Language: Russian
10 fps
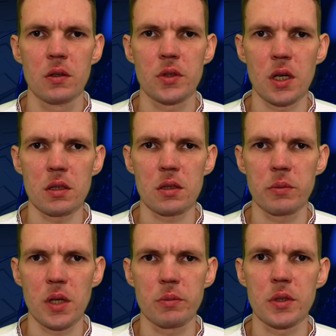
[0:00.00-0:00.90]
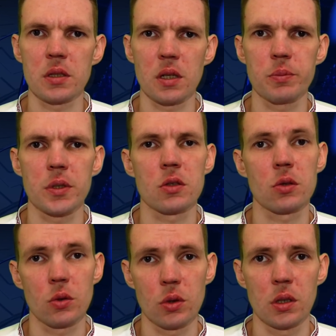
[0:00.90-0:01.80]
Вся семья быстро
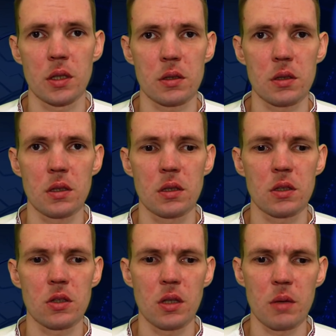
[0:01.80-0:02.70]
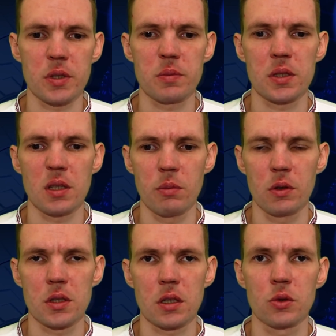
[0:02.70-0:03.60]
перестроилась и начала
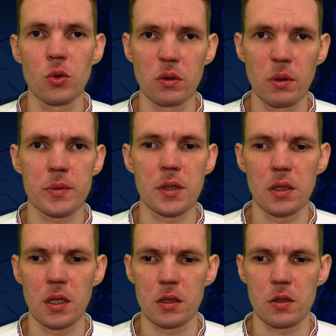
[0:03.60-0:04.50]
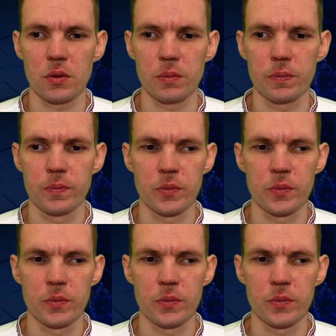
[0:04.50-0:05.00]
приспосабливаться к новым обстоятельствам.